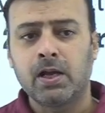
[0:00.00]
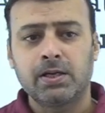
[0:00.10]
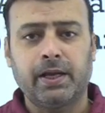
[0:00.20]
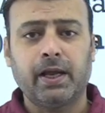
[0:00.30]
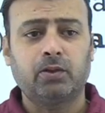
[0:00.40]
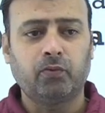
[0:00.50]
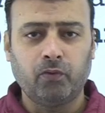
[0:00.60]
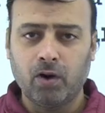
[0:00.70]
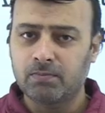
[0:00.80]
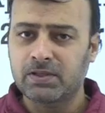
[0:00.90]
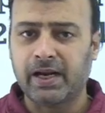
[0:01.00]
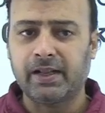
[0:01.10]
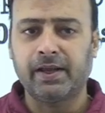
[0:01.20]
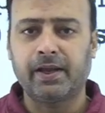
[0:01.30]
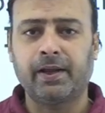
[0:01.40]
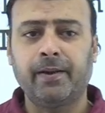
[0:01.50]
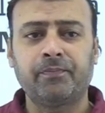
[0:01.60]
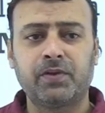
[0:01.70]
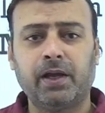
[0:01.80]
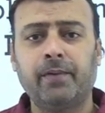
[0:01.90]
ठीक है तो वो हम सारे देखेंगे
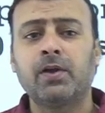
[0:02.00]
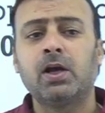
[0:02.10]
ठीक है